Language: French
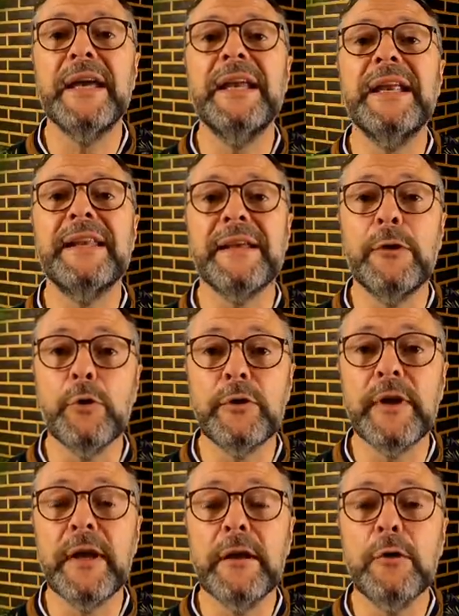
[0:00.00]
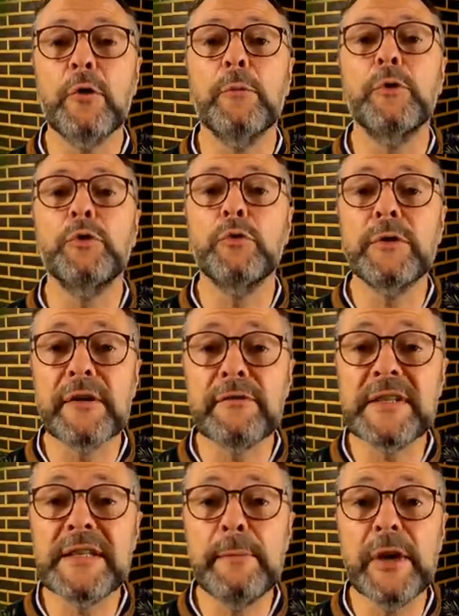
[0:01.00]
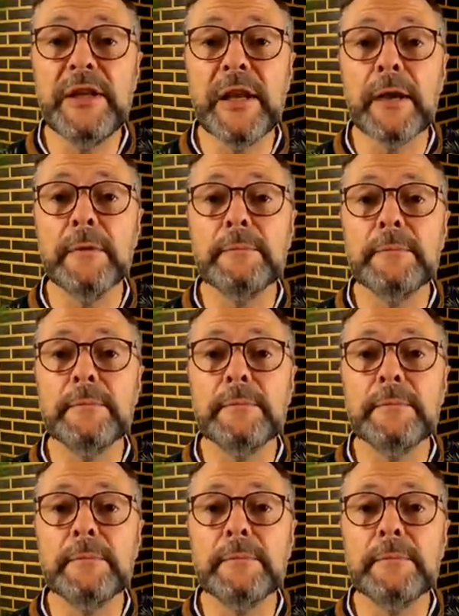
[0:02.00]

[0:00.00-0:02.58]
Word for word: et il est à noter qu'on peut tout à fait s'y baigner.